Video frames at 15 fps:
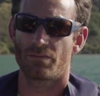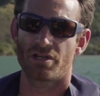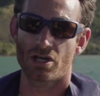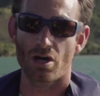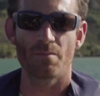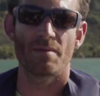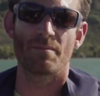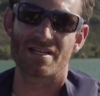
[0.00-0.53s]
Et
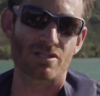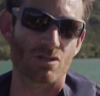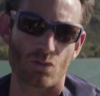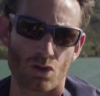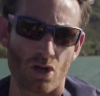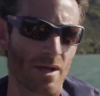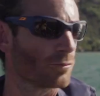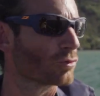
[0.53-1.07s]
comme il pèse
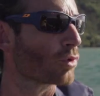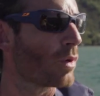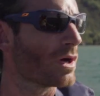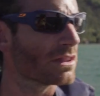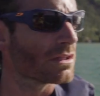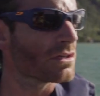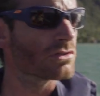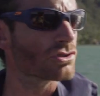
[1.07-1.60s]
quand même 3
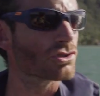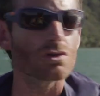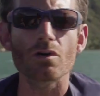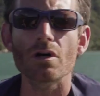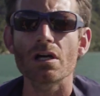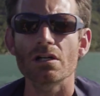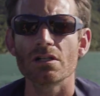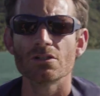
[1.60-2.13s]
tonnes, je
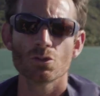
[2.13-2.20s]
crois,